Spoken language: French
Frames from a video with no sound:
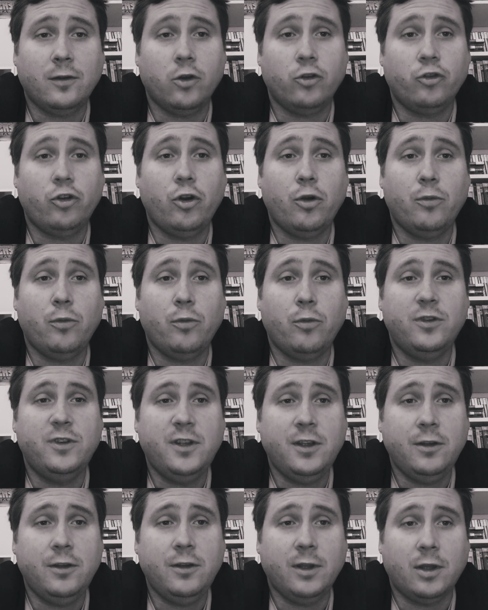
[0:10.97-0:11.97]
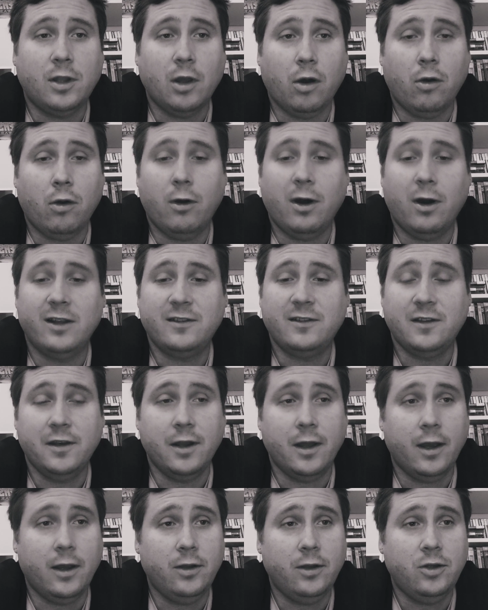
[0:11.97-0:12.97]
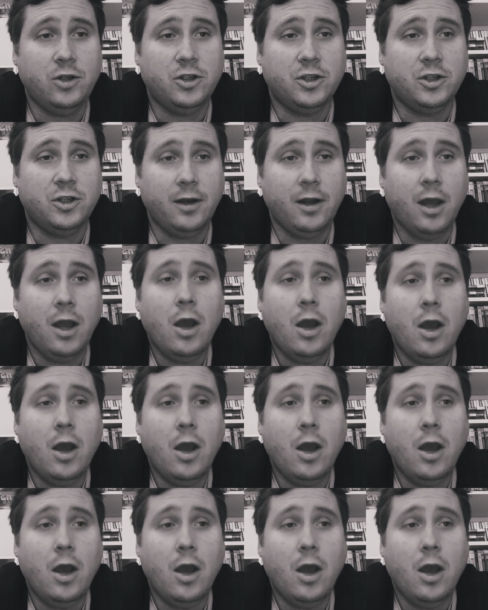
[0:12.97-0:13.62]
un jeune homme de 18 ans aux racines indigènes,